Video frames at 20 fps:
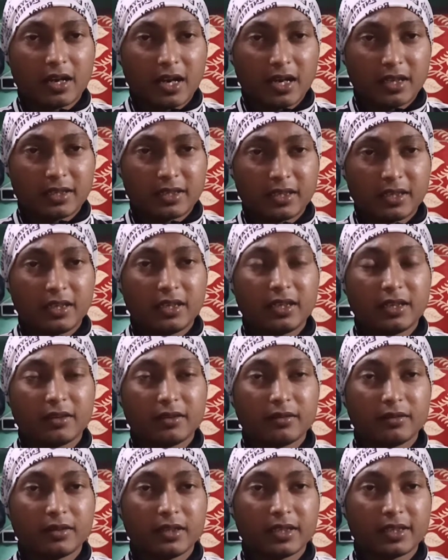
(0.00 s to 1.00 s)
আছে
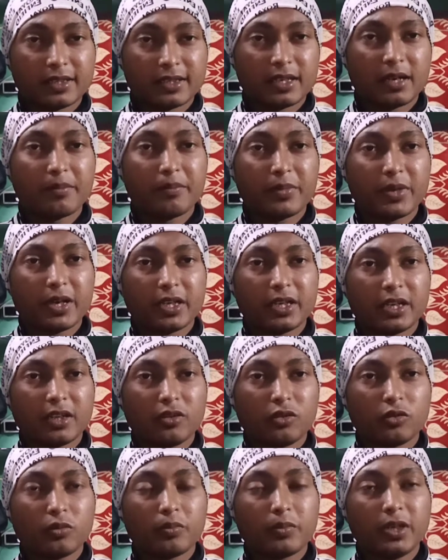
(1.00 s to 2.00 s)
এক্সাম
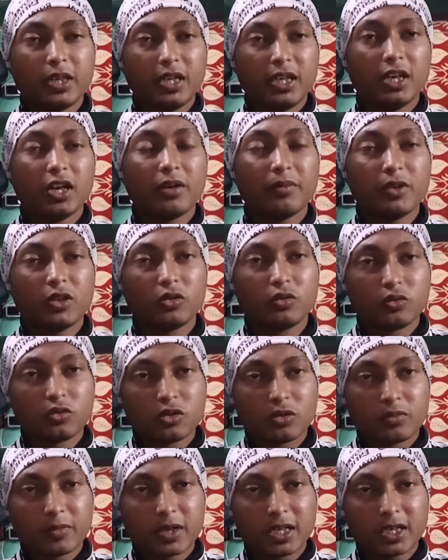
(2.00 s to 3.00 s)
প্যাটার্ন তো পিলি হবে
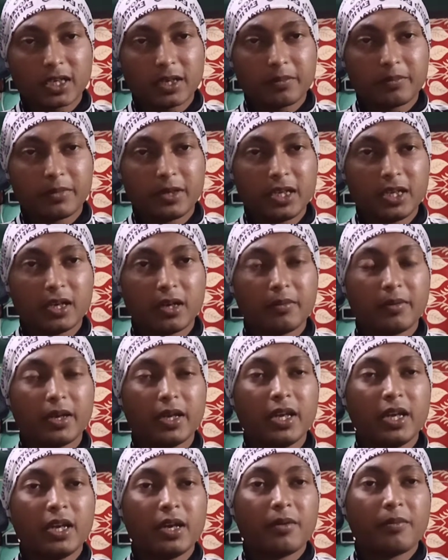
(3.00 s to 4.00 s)
দুশো মার্কে পিলি হবে
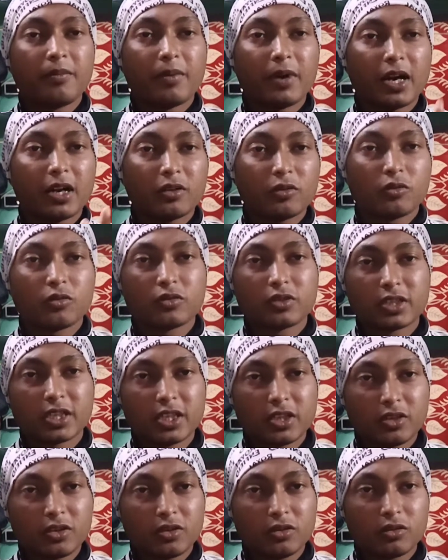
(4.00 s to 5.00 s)
পার
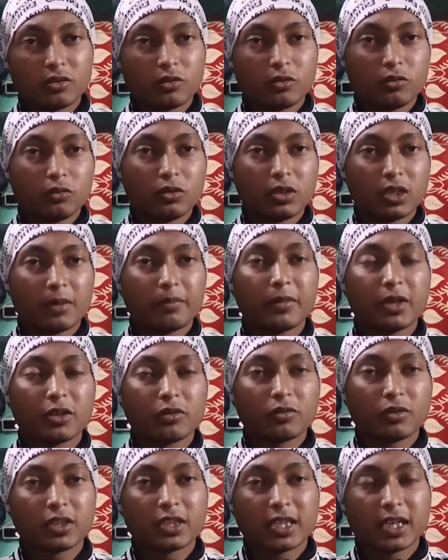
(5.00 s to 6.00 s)
কোশ্চেন দু নাম্বার
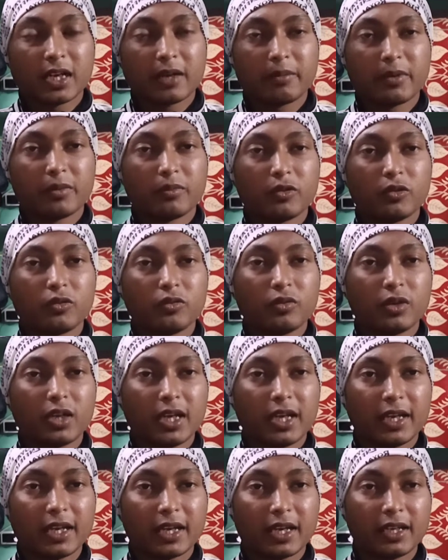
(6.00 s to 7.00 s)
করে থাকবে বন্ধুরা
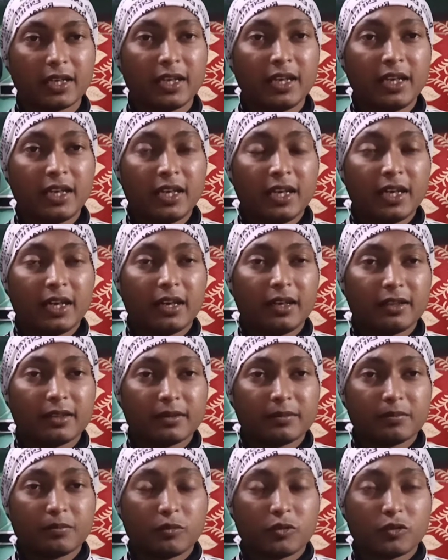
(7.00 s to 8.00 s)
এখানে
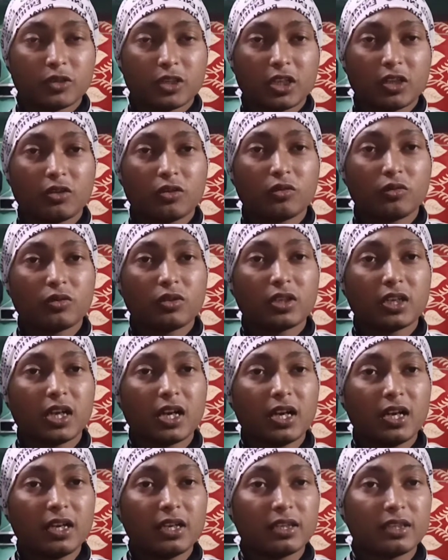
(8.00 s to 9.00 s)

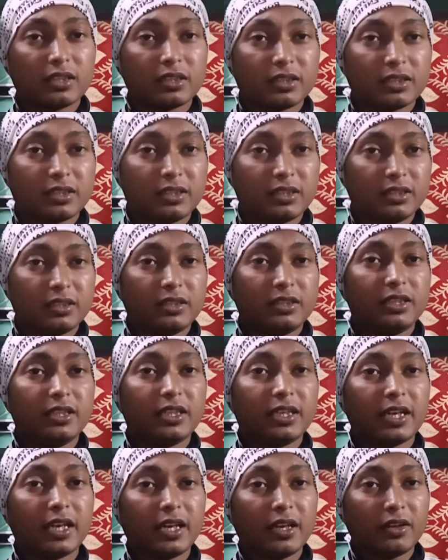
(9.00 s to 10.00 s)
পঁচাত্তরটা
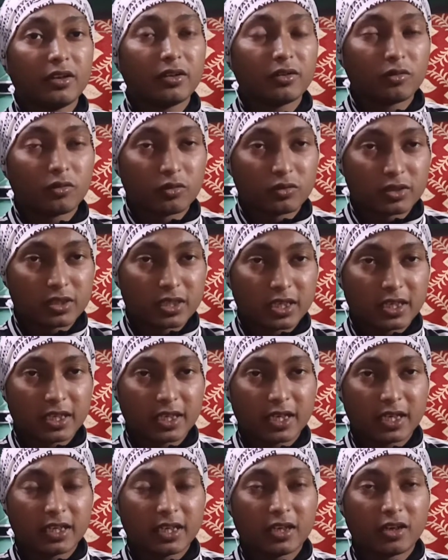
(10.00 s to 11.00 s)
জিকে কোশ্চেন
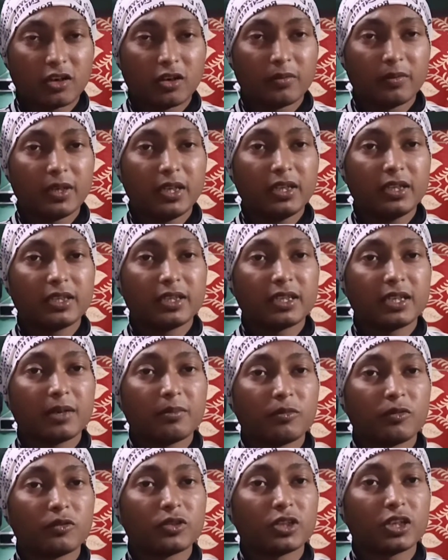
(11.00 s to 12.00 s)
এখানে হবে যেটা
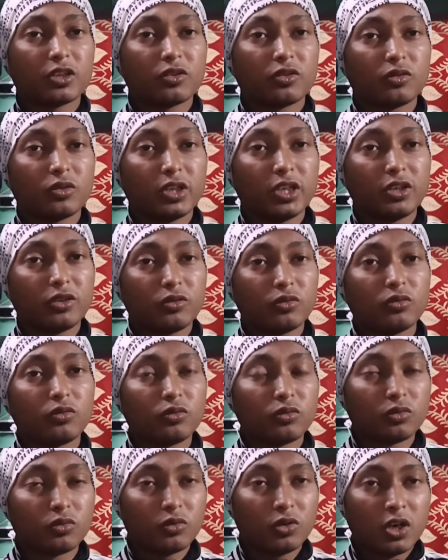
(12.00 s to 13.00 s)
পঁচাত্তর ইন্টু
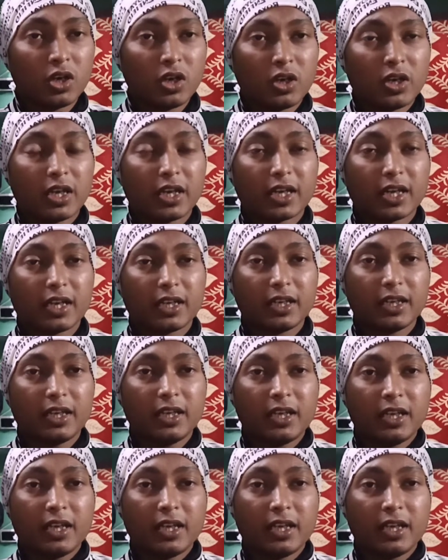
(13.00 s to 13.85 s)
টু এখানে